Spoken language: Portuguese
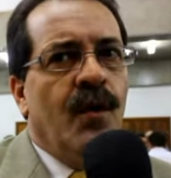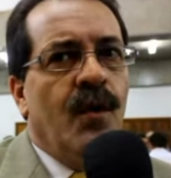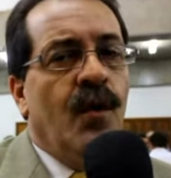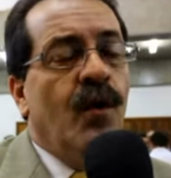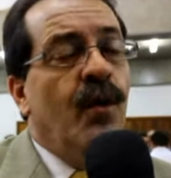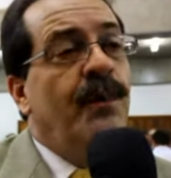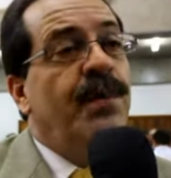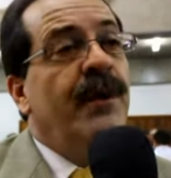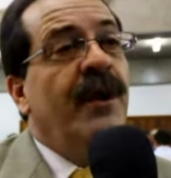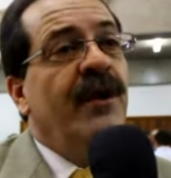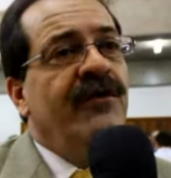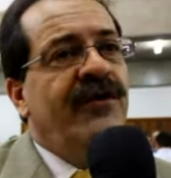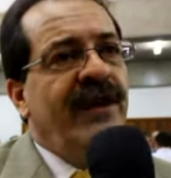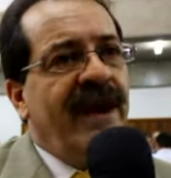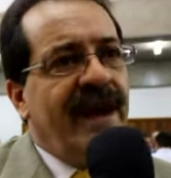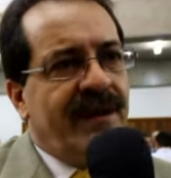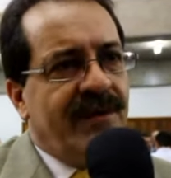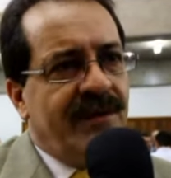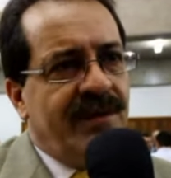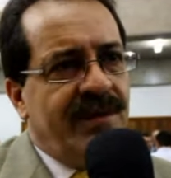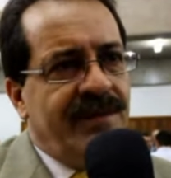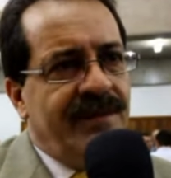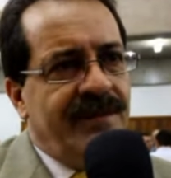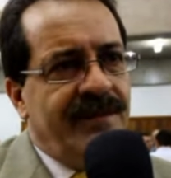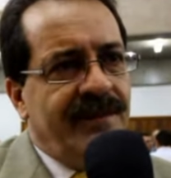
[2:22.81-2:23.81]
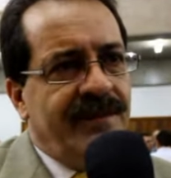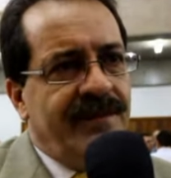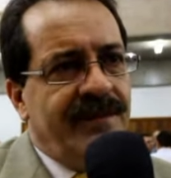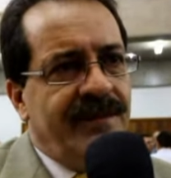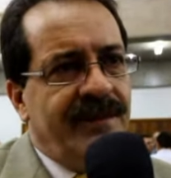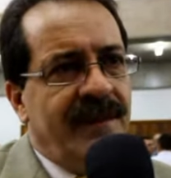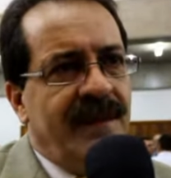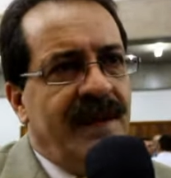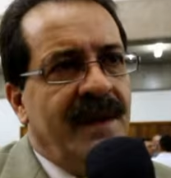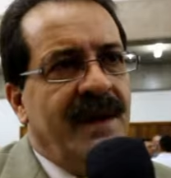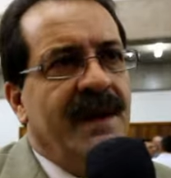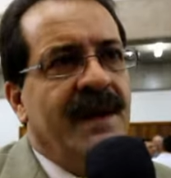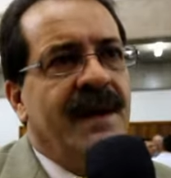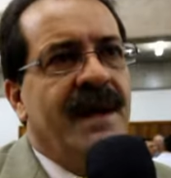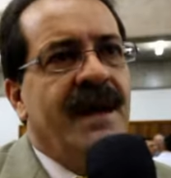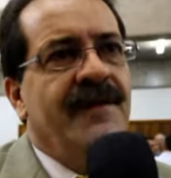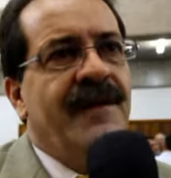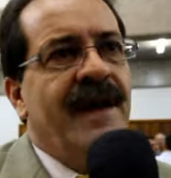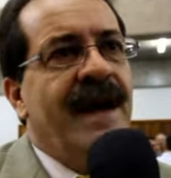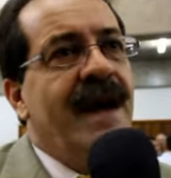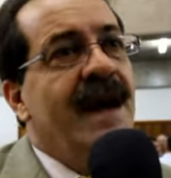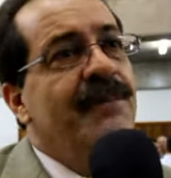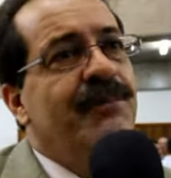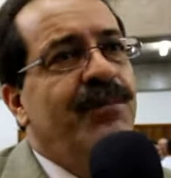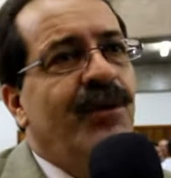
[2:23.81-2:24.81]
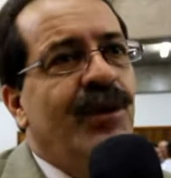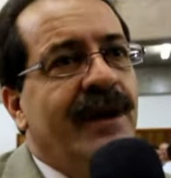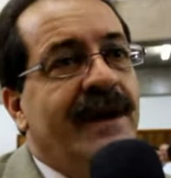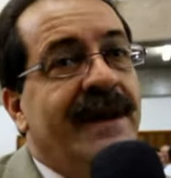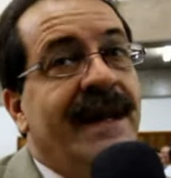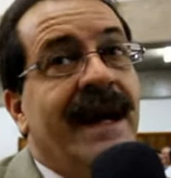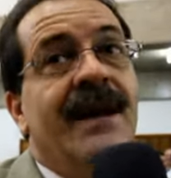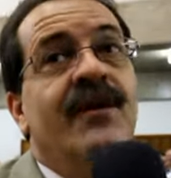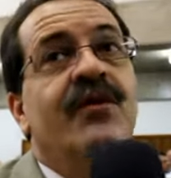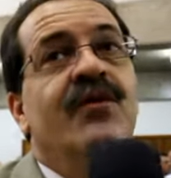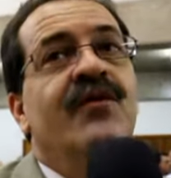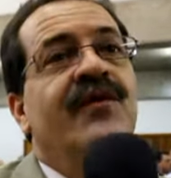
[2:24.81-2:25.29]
um projeto que vai aportar